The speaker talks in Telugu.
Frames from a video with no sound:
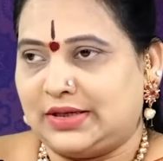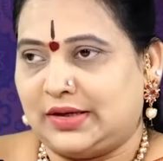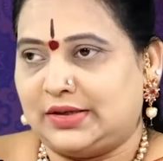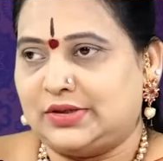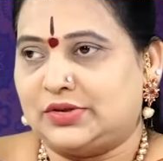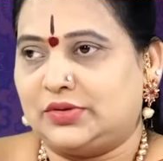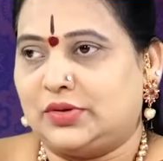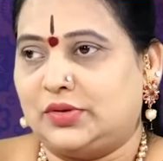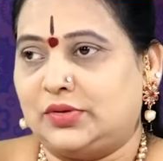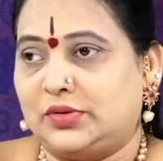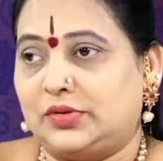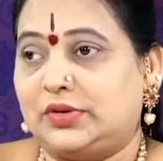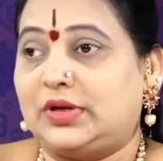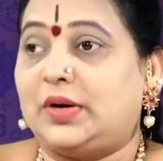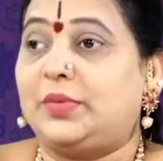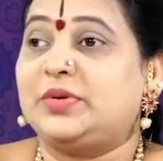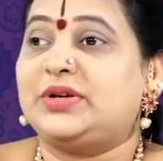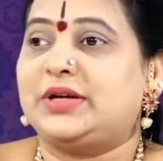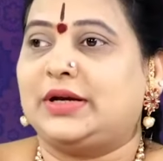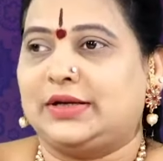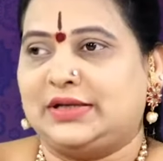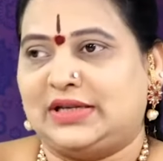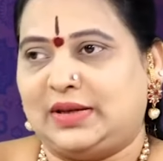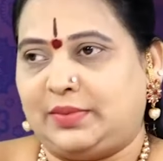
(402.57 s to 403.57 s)
చేయించుకోవడం
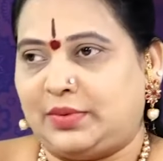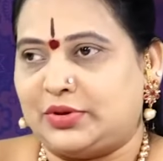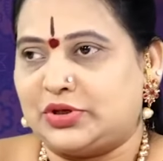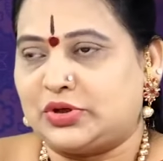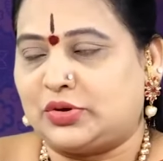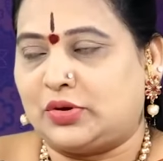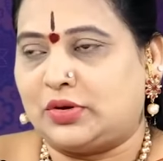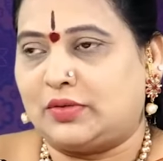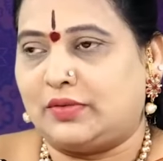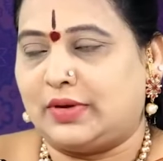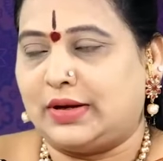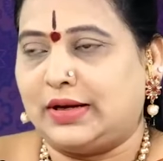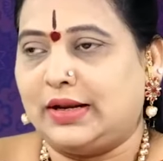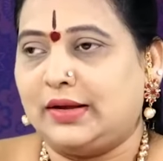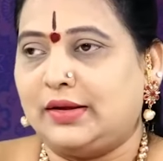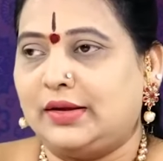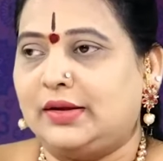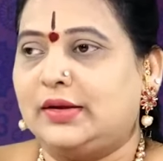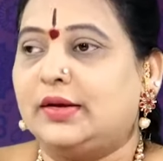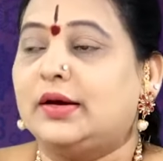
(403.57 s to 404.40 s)
రుద్రాభిషేకం చేయించుకోవడం వల్ల